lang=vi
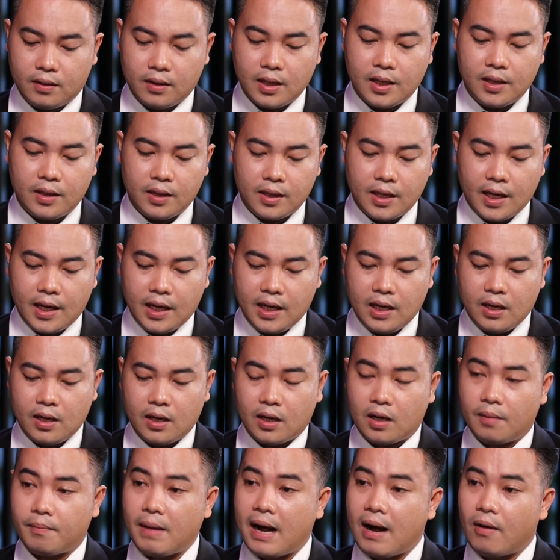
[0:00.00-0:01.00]
đình chỉ
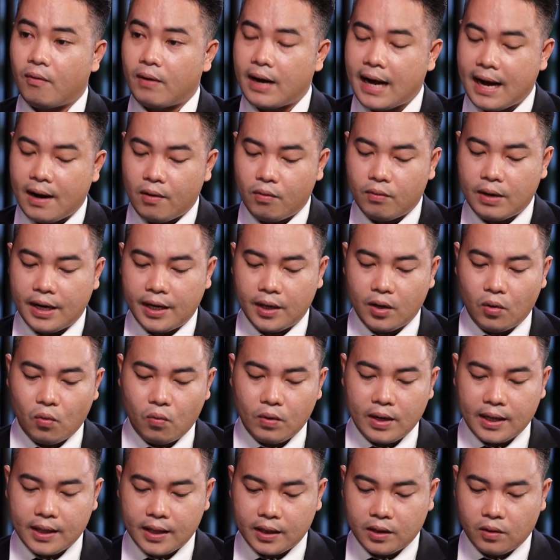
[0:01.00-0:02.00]
hoặc là báo cáo đầy
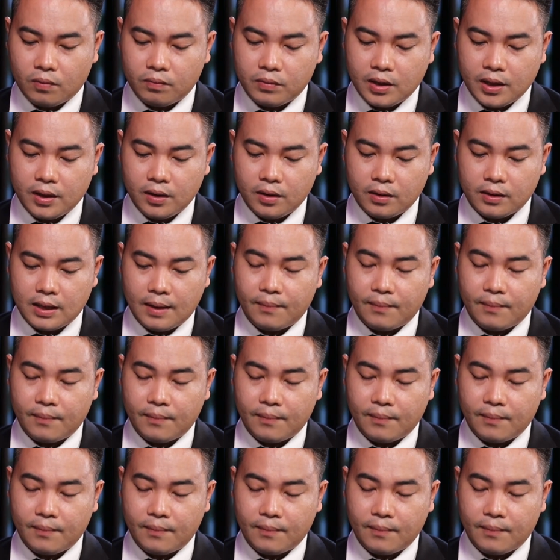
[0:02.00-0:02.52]
đủ các cái thông tin